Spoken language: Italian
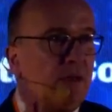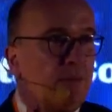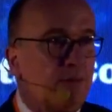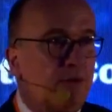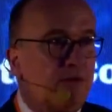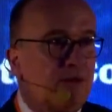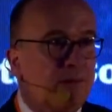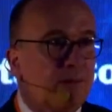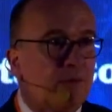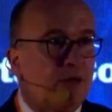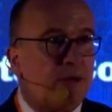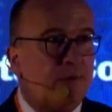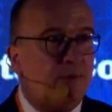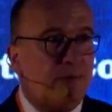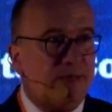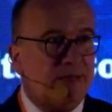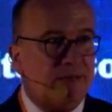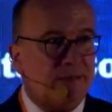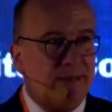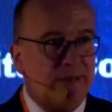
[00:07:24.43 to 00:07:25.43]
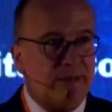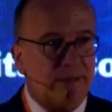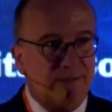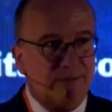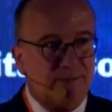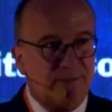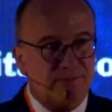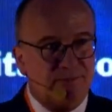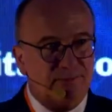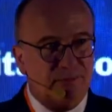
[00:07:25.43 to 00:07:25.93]
Allora proviamo a
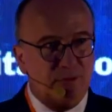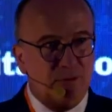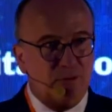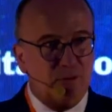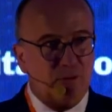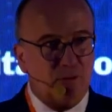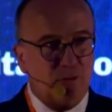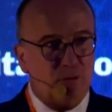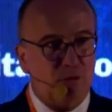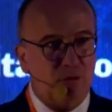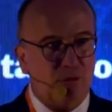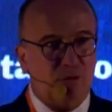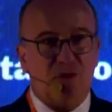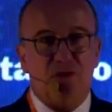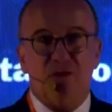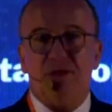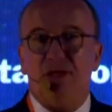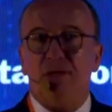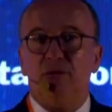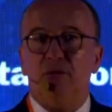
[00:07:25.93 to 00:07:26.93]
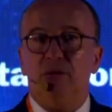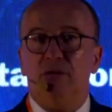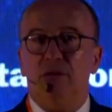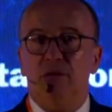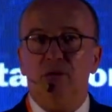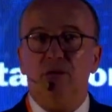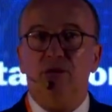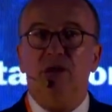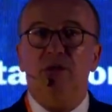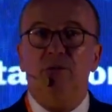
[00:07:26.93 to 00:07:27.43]
riprendere quello che ho
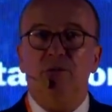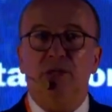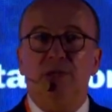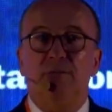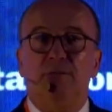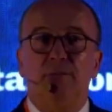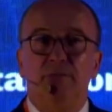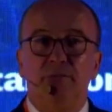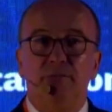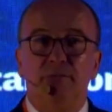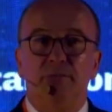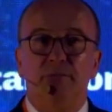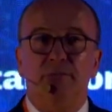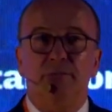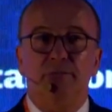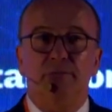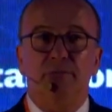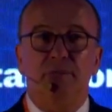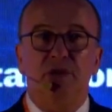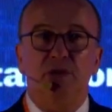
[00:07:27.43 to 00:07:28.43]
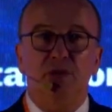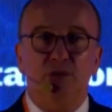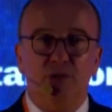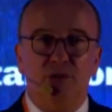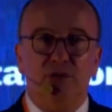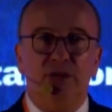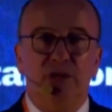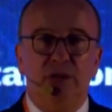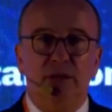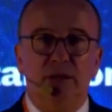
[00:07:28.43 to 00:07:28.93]
detto negli ultimi
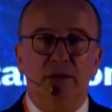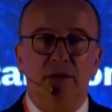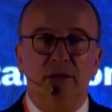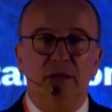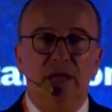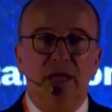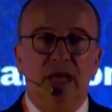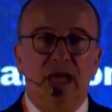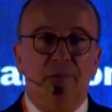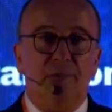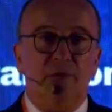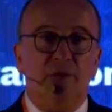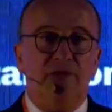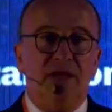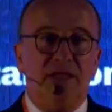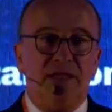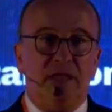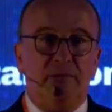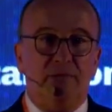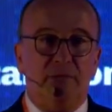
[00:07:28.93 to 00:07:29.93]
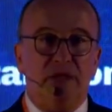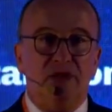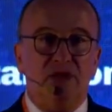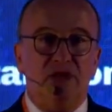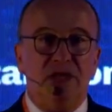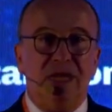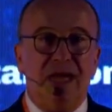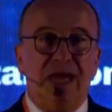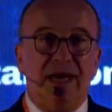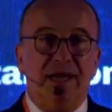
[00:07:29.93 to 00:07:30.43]
minuti e provate a
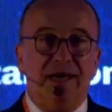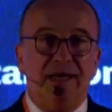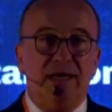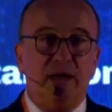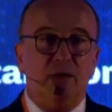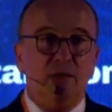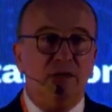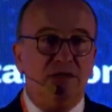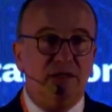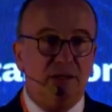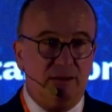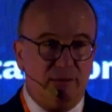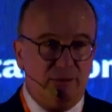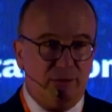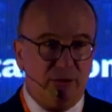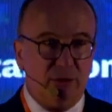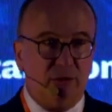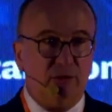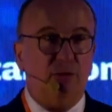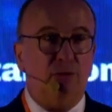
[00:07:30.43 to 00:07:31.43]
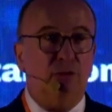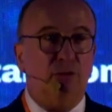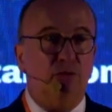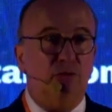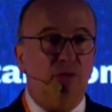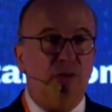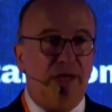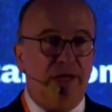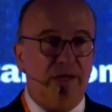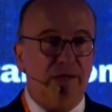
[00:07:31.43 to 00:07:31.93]
immaginare che queste
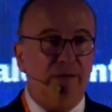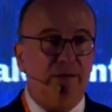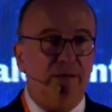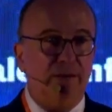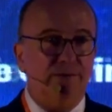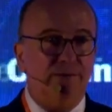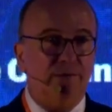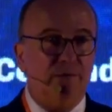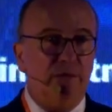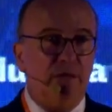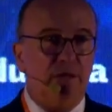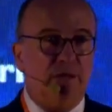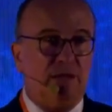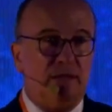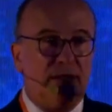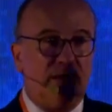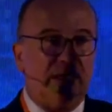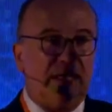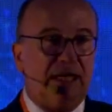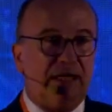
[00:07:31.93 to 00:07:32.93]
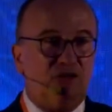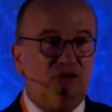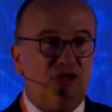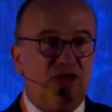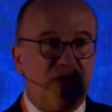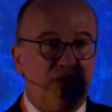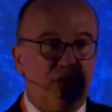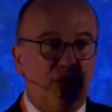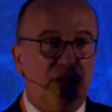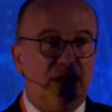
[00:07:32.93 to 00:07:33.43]
infrastrutture,
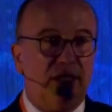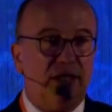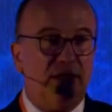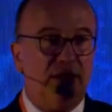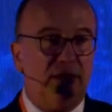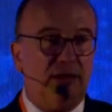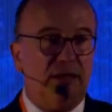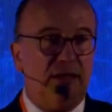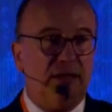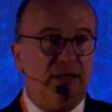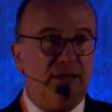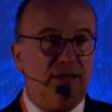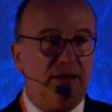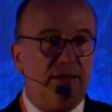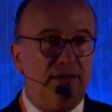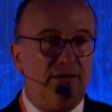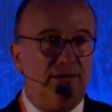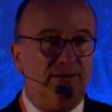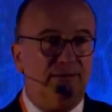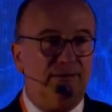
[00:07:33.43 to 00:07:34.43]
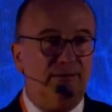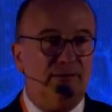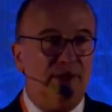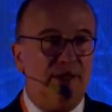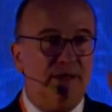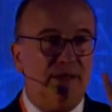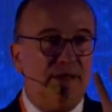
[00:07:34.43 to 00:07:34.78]
l'accesso a internet,